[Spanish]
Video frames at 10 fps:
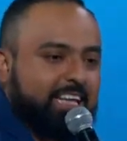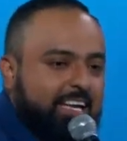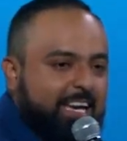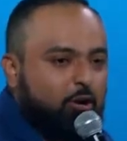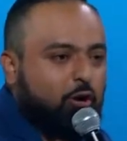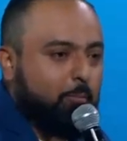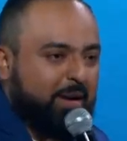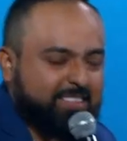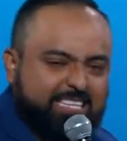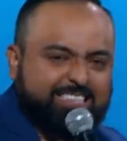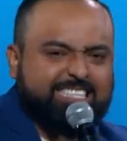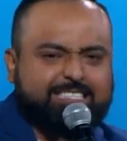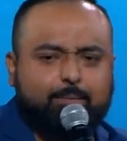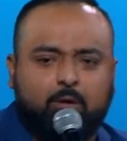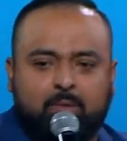que quiero compartirte
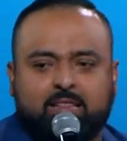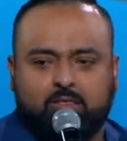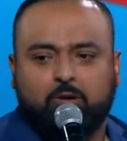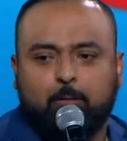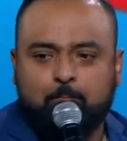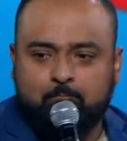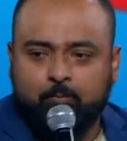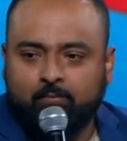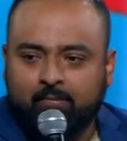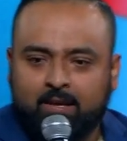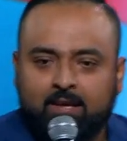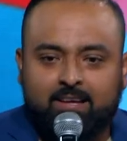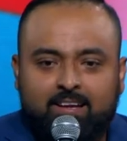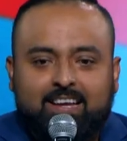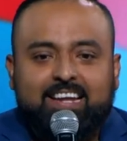este momento.
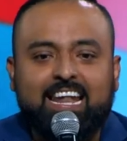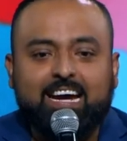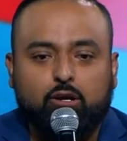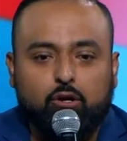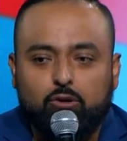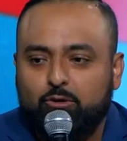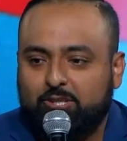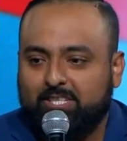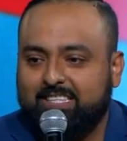La cruz